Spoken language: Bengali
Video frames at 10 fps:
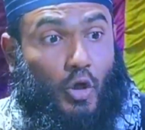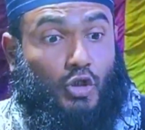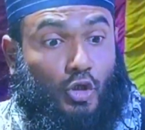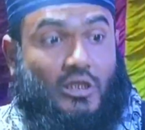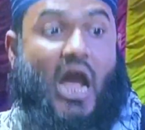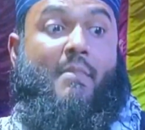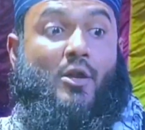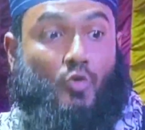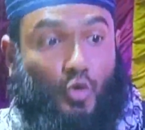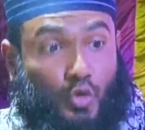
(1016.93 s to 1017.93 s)
কতটা
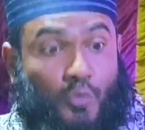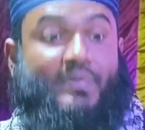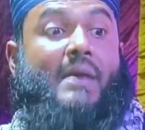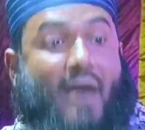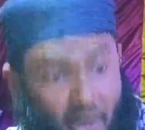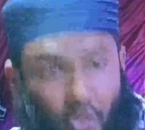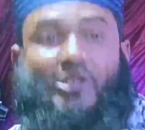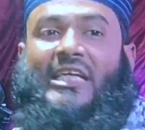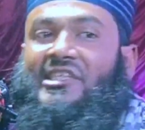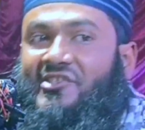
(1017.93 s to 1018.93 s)
আমার হুকুমকে
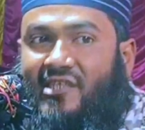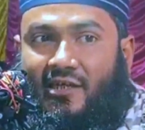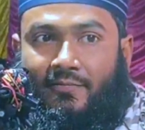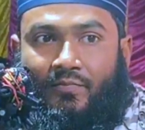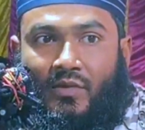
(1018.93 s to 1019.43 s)
মান্যতা দিচ্ছে